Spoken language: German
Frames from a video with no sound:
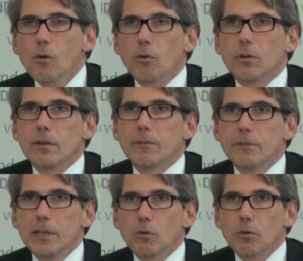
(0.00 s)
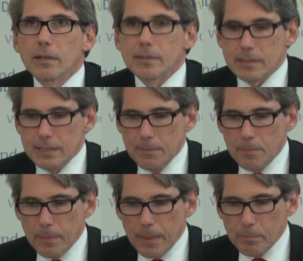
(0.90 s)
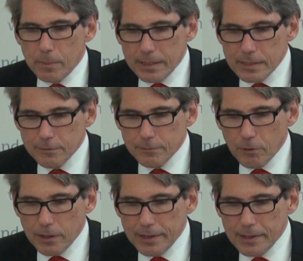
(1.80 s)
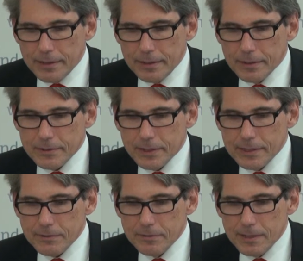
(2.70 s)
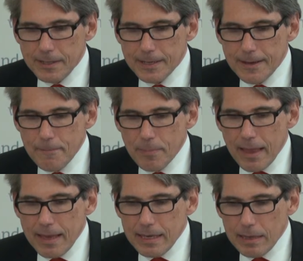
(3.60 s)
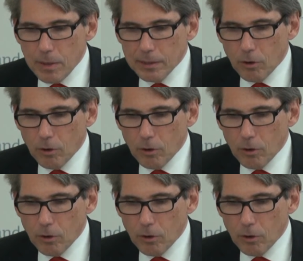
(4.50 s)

und 407 Plätze vorhält. Das heißt, wir liegen immer